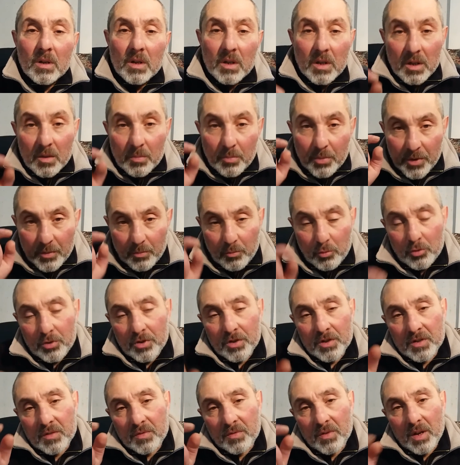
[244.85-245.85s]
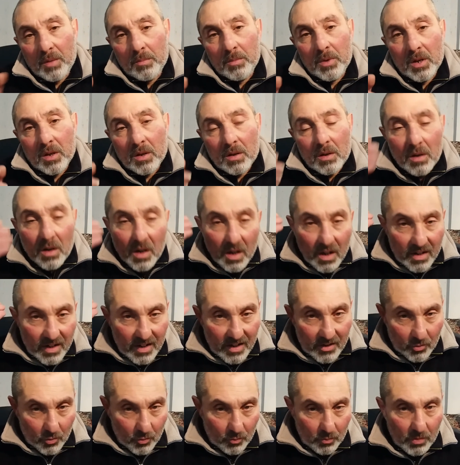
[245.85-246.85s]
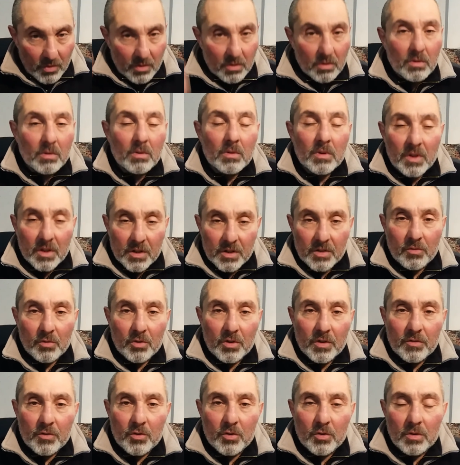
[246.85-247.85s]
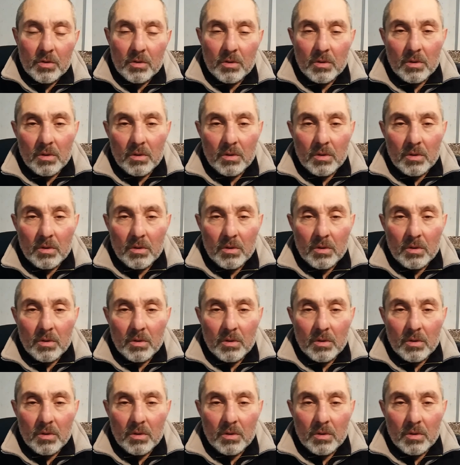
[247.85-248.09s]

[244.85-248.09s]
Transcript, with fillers: И прибудет с вами разум. На сегодня все.